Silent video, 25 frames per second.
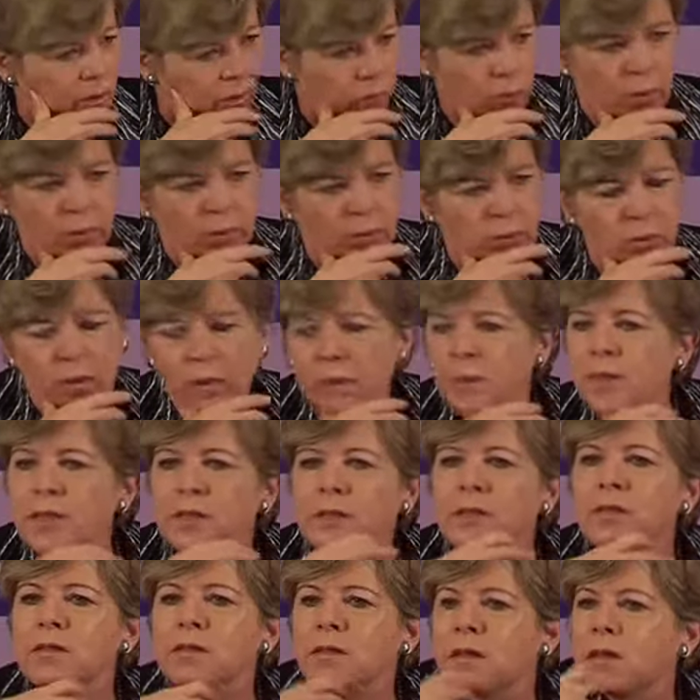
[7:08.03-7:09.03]
cuando a
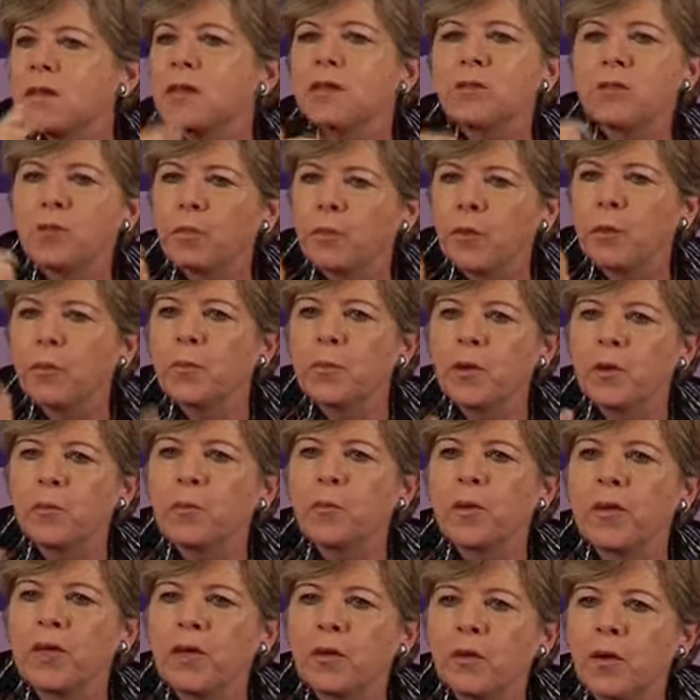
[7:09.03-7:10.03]
veces tienen su propio
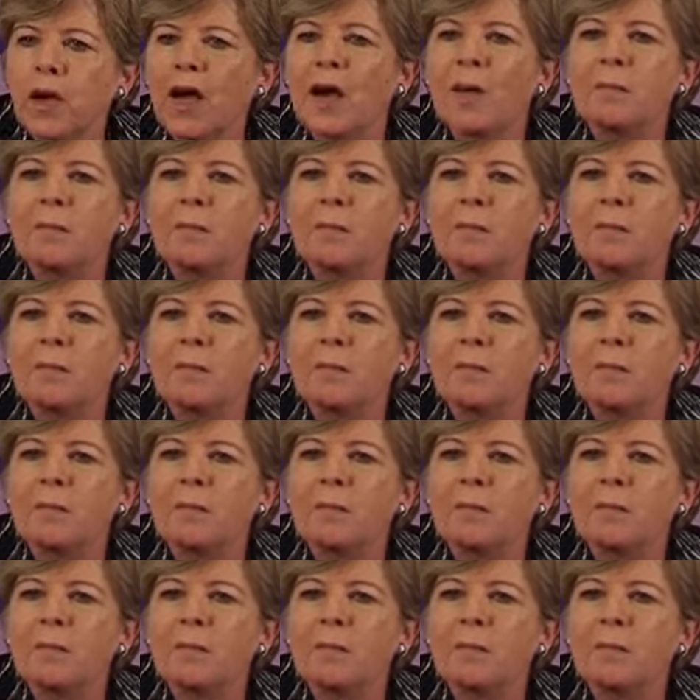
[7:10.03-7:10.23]
empleo,